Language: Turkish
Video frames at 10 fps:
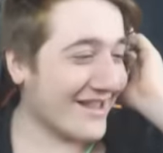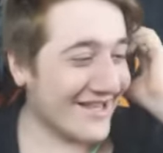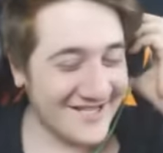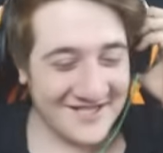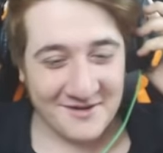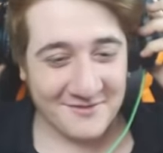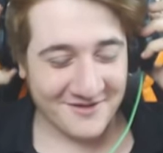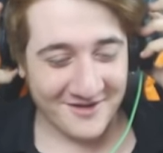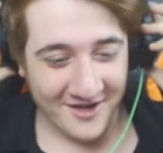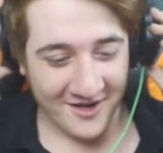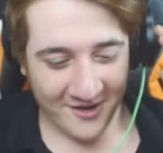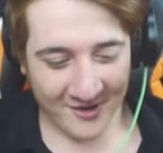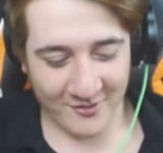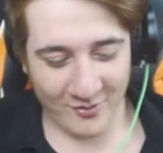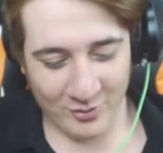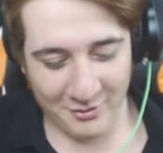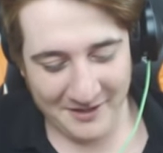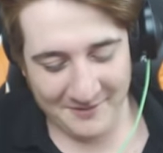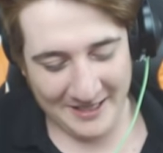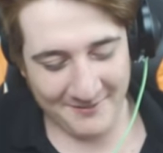arkadaşlar. Emrecan Gençler, direkt aşağı. Hasan
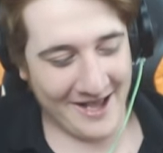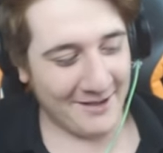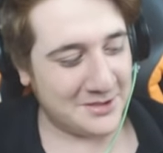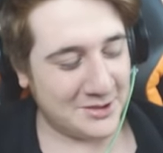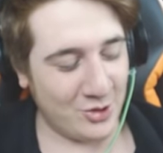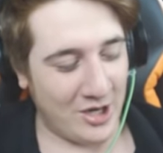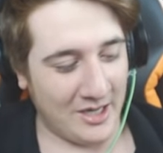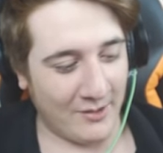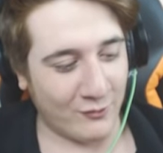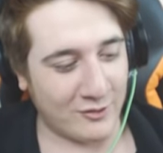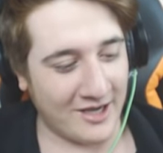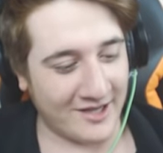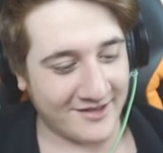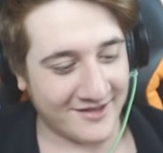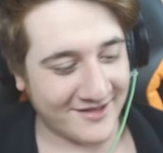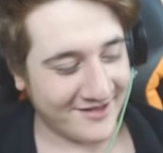benim abi elim ayağım çok titriyor hala Furkan. ya.